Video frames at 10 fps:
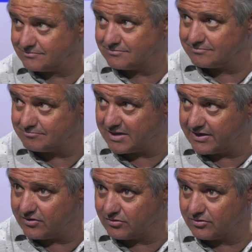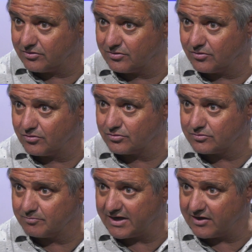mm,
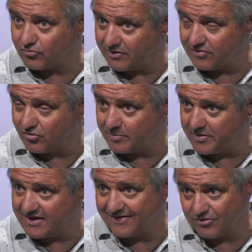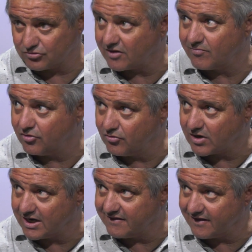varios, varias subvenciones pedidas de otras
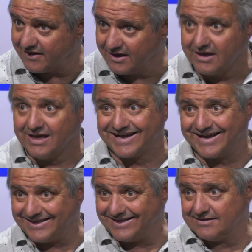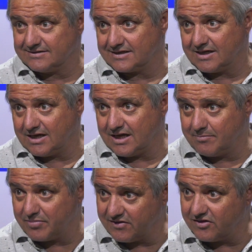localidades que, mm,
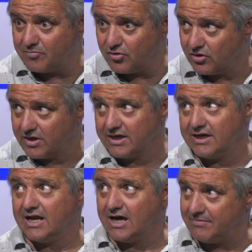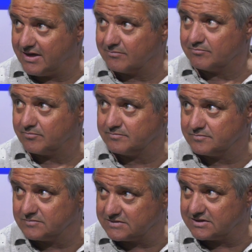en principio las habían,
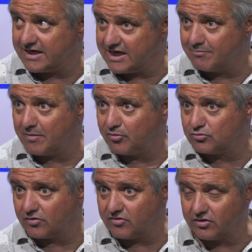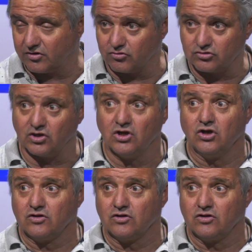tenían más puntuación que nosotros